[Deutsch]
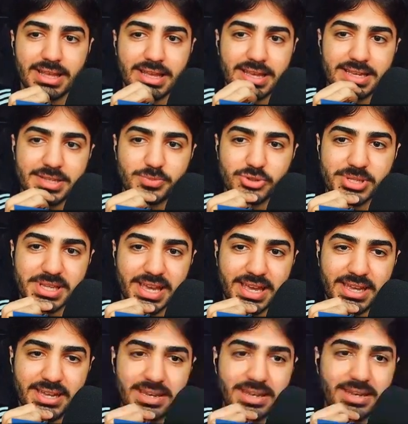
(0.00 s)
ich muss
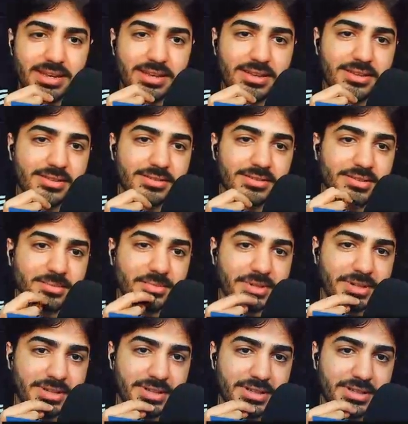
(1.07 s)
rennen? Warte
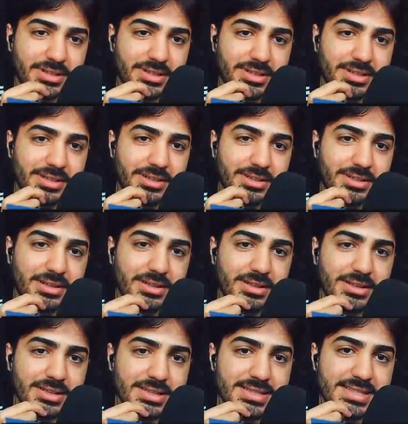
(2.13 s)
mal.
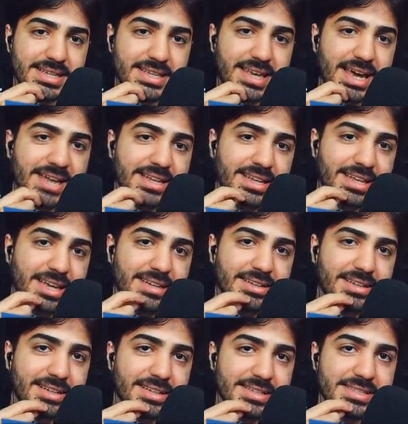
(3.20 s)
Ist hier keine, keine
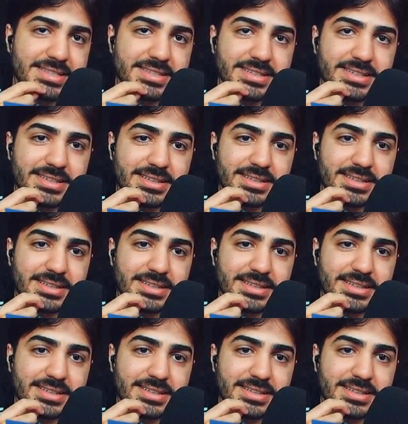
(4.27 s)
Liste?